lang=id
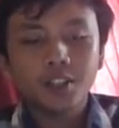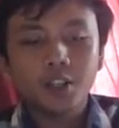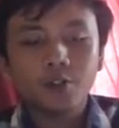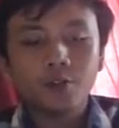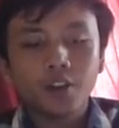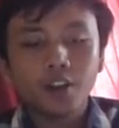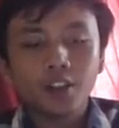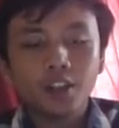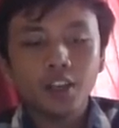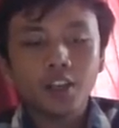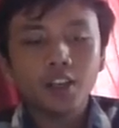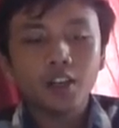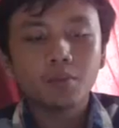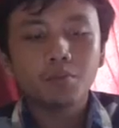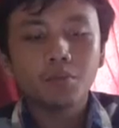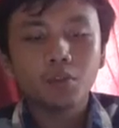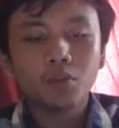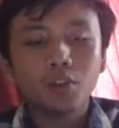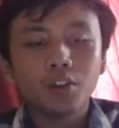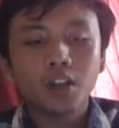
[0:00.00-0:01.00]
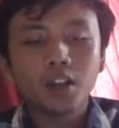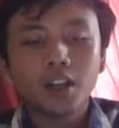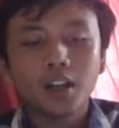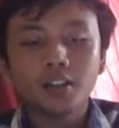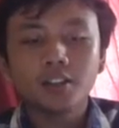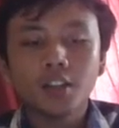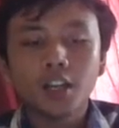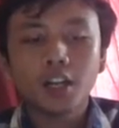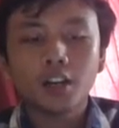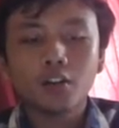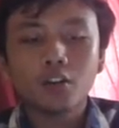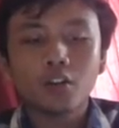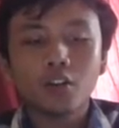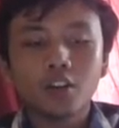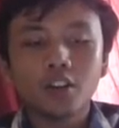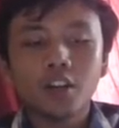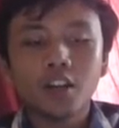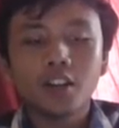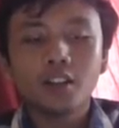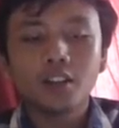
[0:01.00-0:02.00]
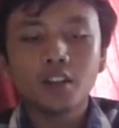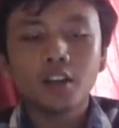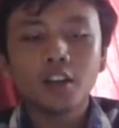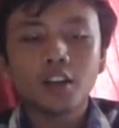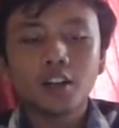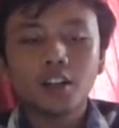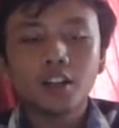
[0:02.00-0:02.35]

CPT yang menggunakan teknologi internet